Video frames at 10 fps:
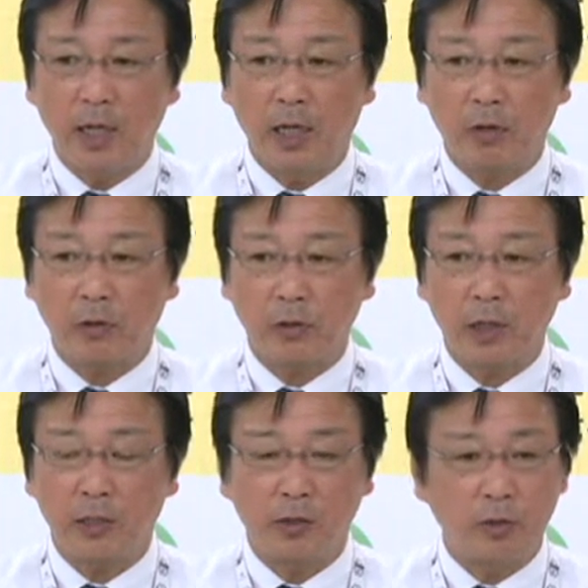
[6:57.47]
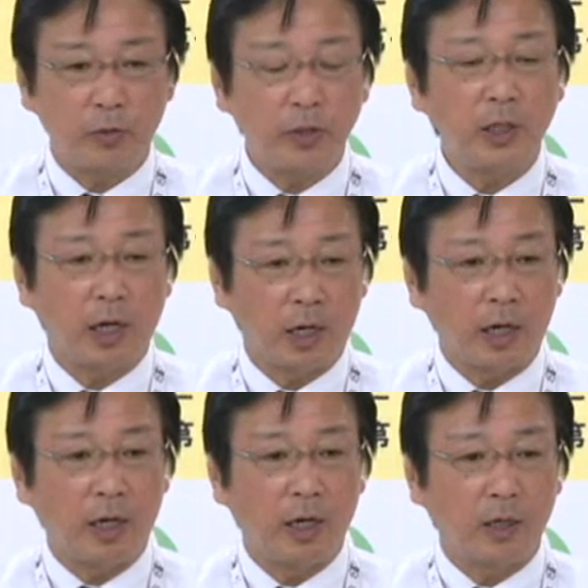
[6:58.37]
え子育ての分野か
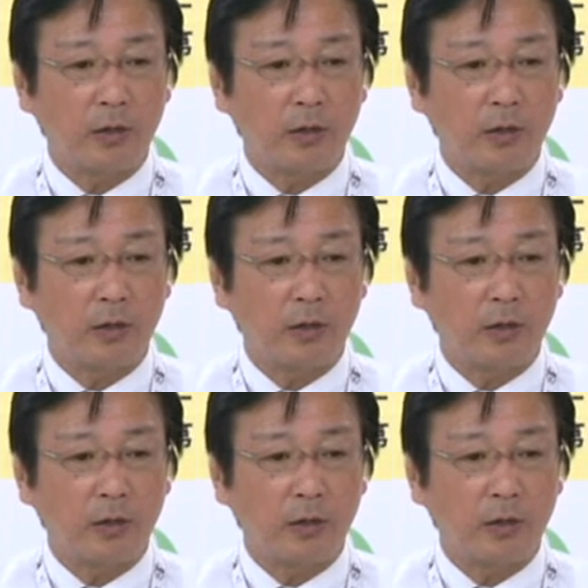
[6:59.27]
ら、